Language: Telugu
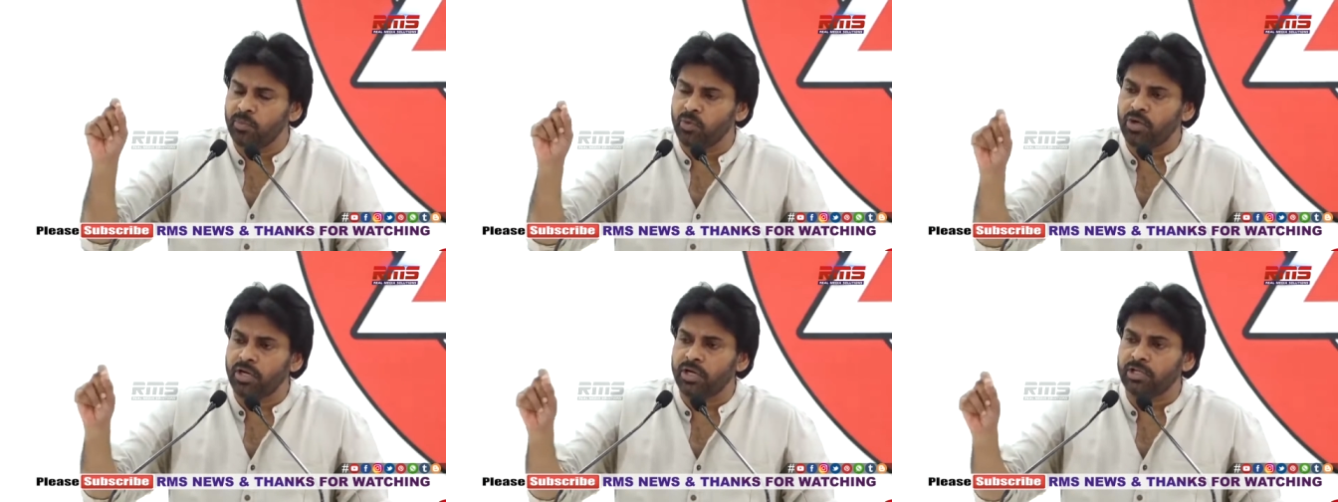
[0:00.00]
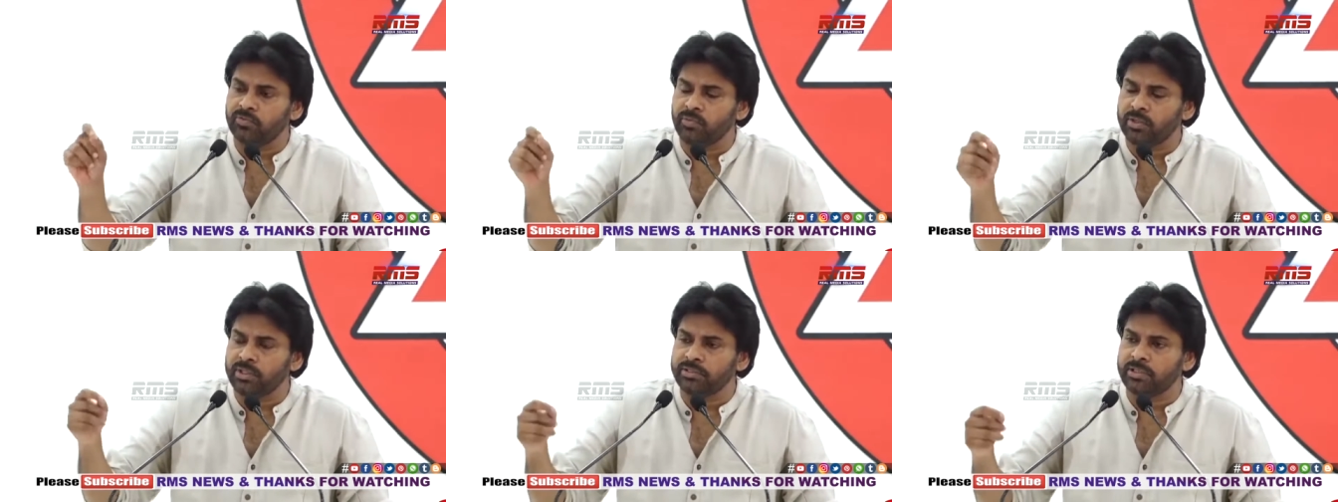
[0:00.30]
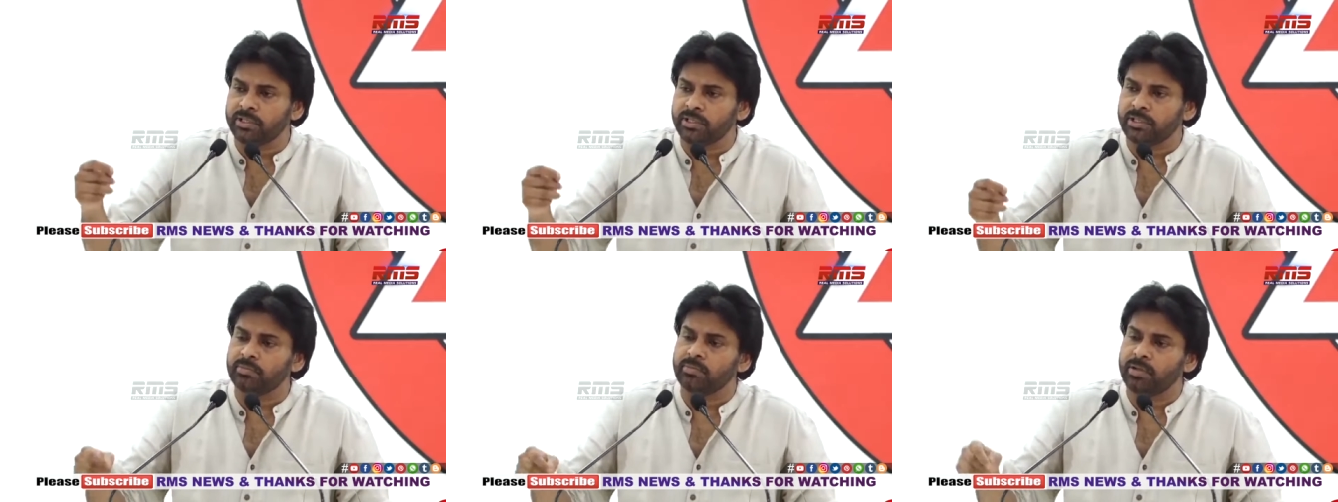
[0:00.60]
పోరాట
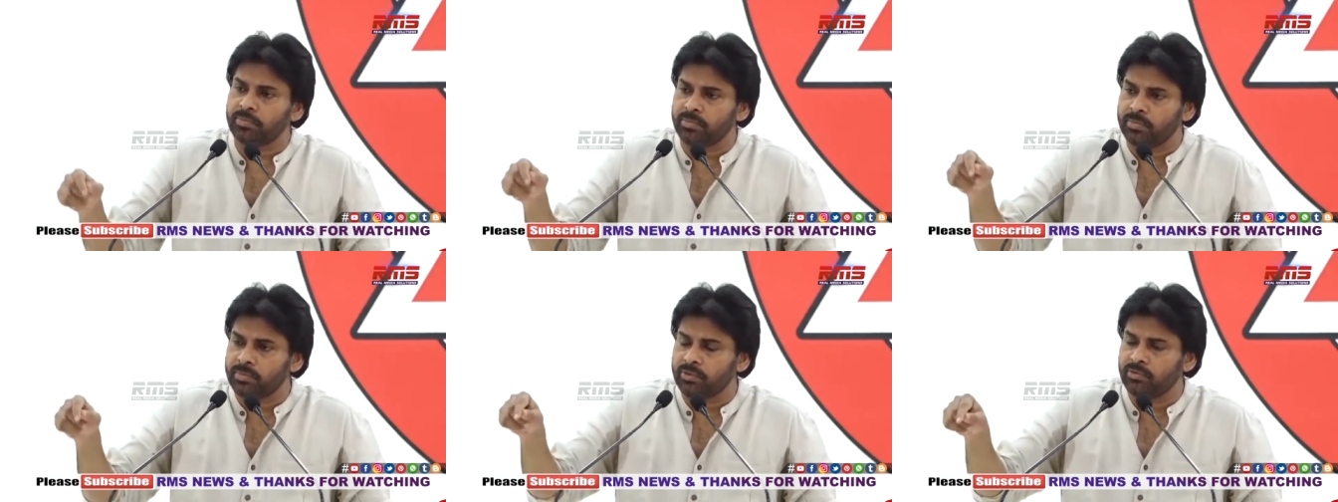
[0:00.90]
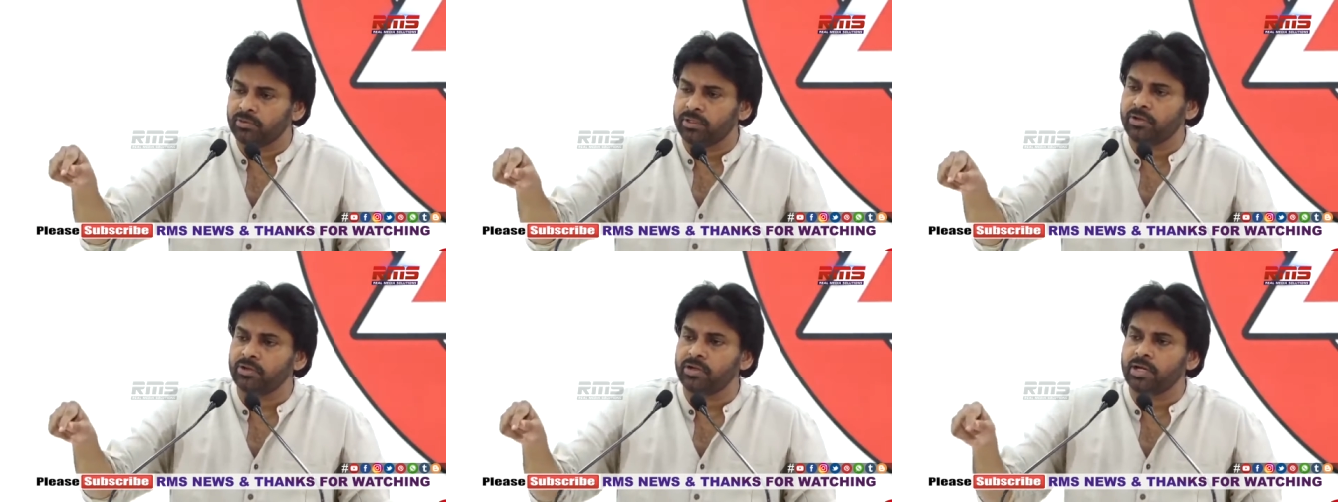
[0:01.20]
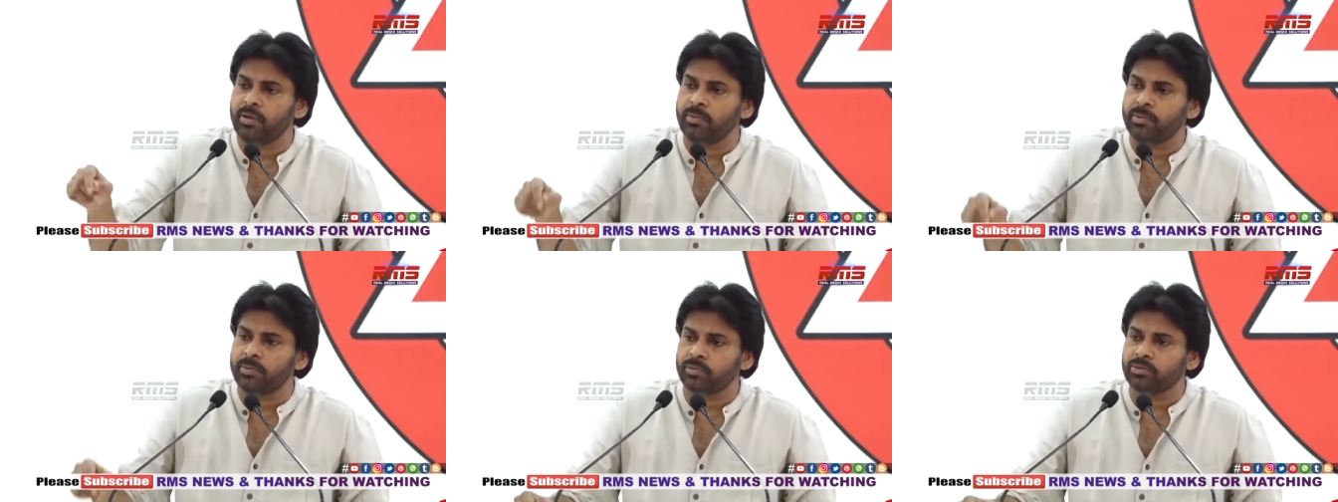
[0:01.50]
ఫలితానికి మేము మేము లేం
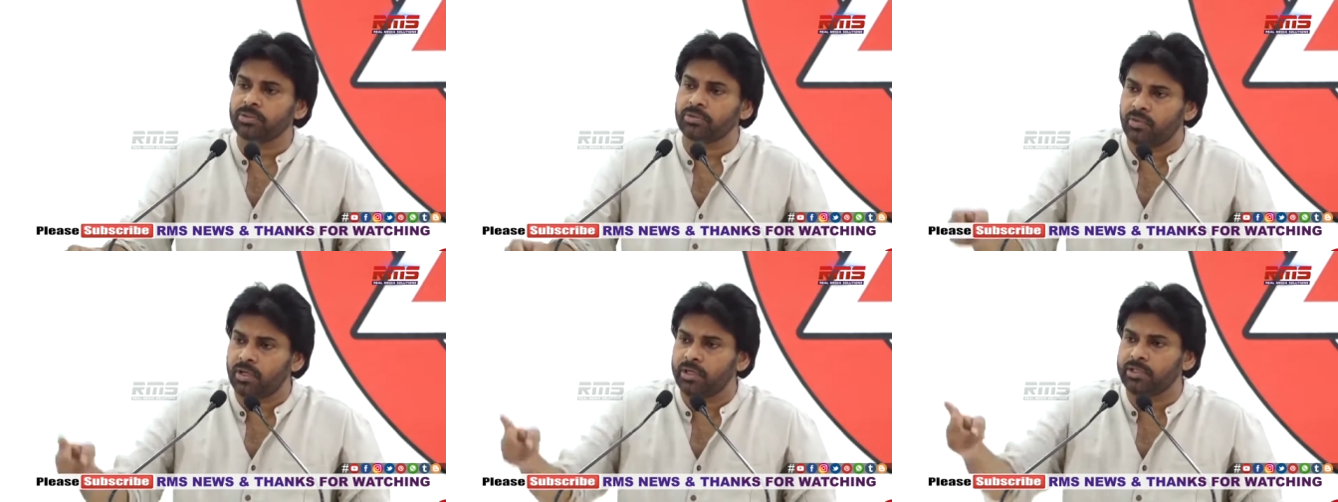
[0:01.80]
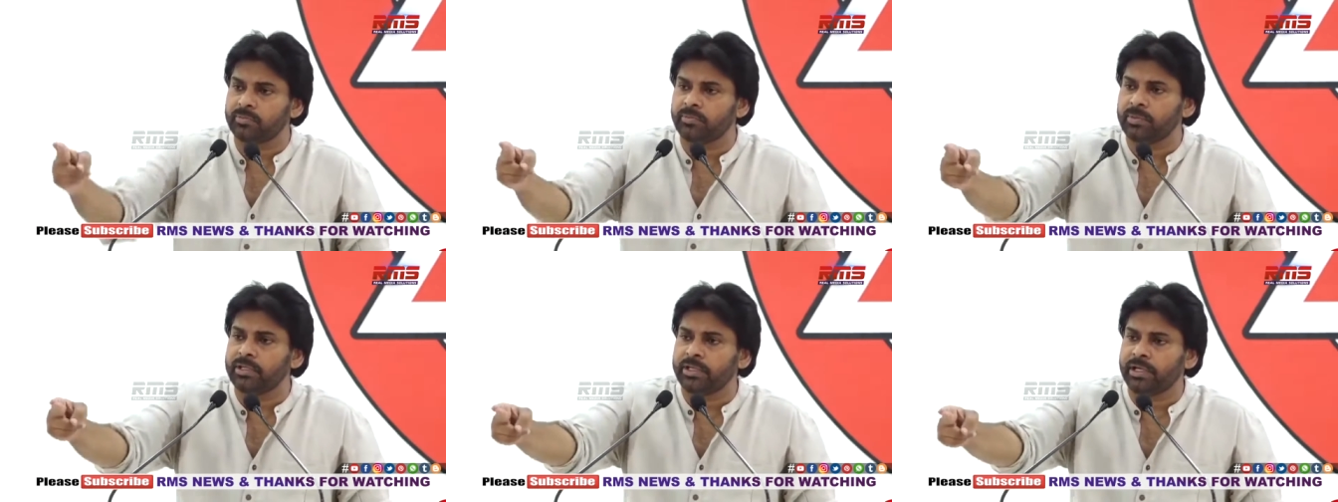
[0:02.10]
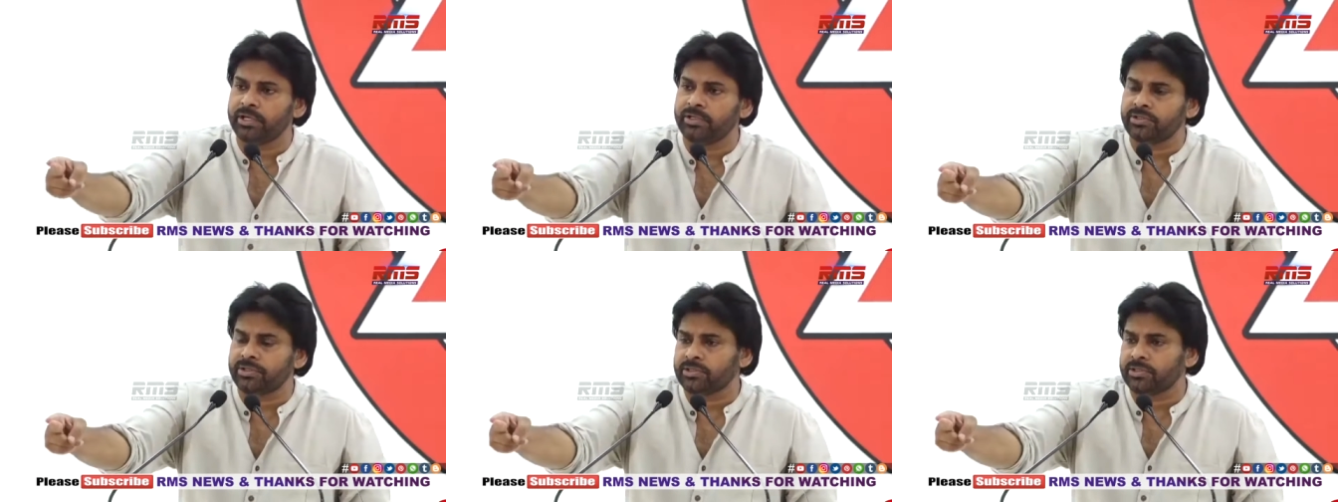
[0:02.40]
కాబట్టి ప్రభుత్వం వాళ్ళ డబ్బులు
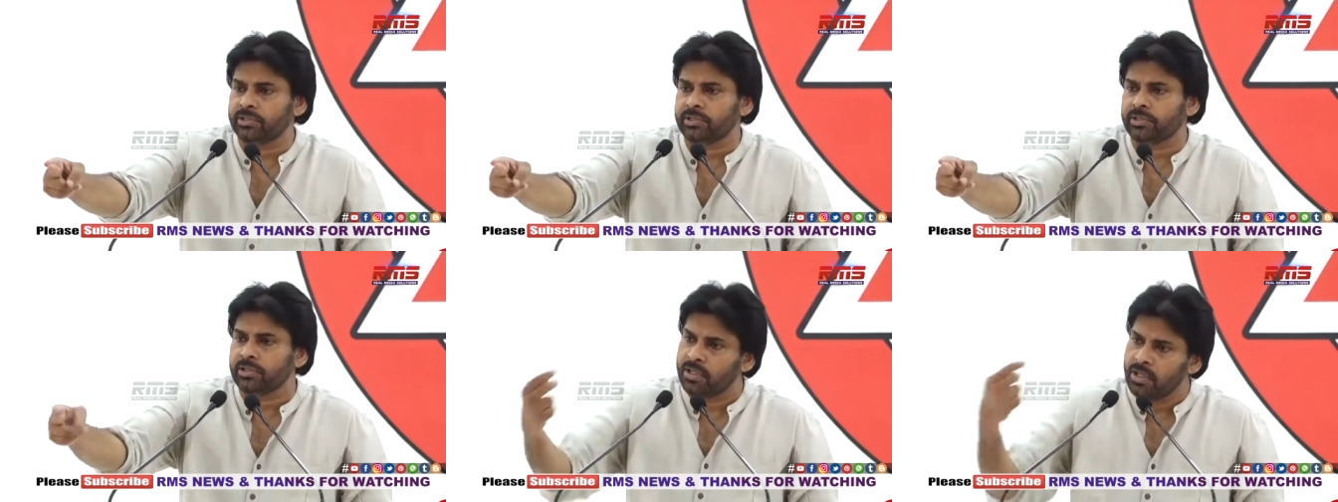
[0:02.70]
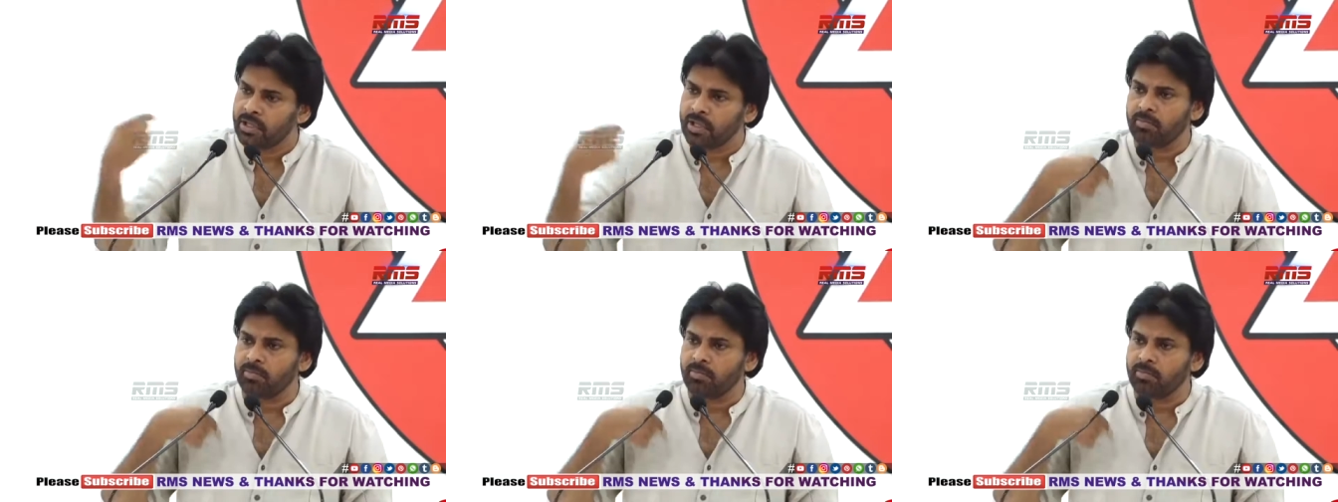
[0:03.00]
కట్ చేశారు అది